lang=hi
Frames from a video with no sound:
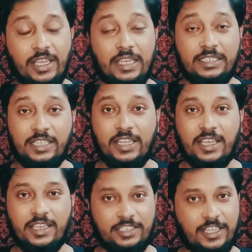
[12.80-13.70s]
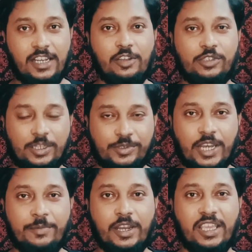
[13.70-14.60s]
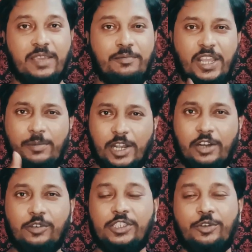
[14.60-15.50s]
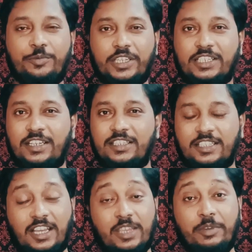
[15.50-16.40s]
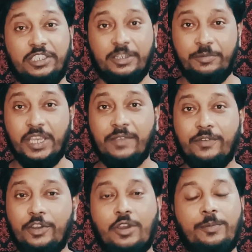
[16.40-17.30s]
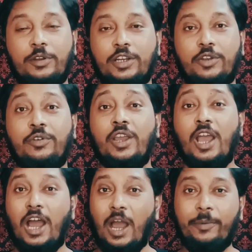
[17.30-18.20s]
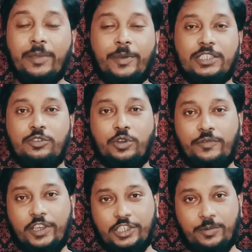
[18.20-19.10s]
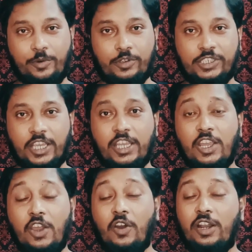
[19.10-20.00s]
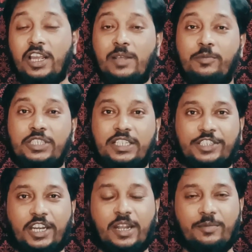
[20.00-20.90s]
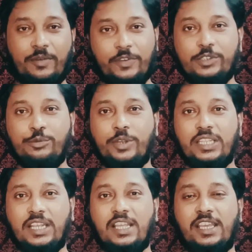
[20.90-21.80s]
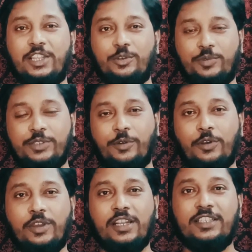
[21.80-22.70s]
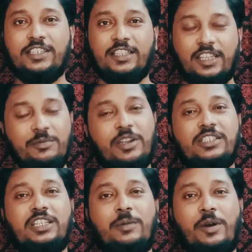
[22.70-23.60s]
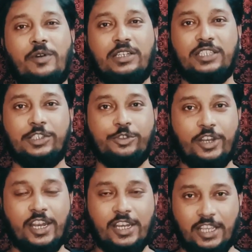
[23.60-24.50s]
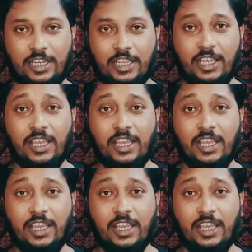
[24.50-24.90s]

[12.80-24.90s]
इसीलिए इस चैनल को सब्सक्राइब करके बेल बटन को जरूर प्रेस कर दीजिए ताकि मैं जब भी एक वीडियो अपलोड करूँ आपके पास नोटिफिकेशन पहुँच जाए और अगर आप मुझे इंस्टाग्राम या फेसबुक पर दिख रहे हैं तो प्लीज़ फॉलो कर दीजिए दिन भर सिनेमा वर्ल्ड से जुड़े रहने के लिए